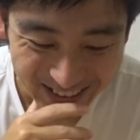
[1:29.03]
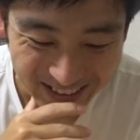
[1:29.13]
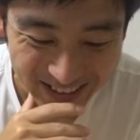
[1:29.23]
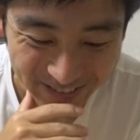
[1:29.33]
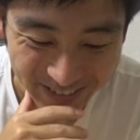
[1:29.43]

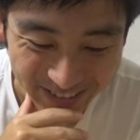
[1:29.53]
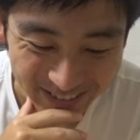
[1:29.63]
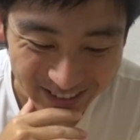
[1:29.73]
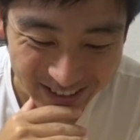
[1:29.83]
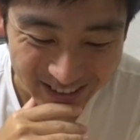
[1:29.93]
いつも
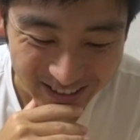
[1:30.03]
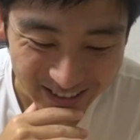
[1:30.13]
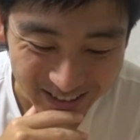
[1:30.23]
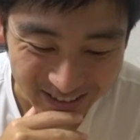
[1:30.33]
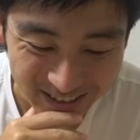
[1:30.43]

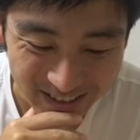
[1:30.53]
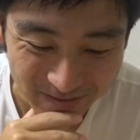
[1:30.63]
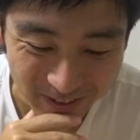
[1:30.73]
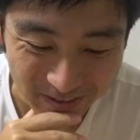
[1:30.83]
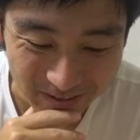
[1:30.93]

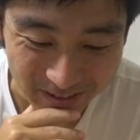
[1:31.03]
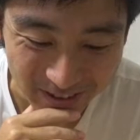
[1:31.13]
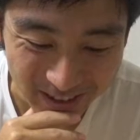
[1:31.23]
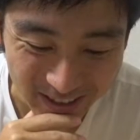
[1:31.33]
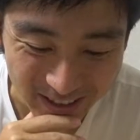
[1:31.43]
ユナイテッドシネマをご利
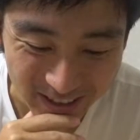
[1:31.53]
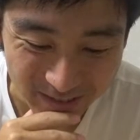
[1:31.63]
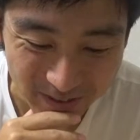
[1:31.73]
用いただき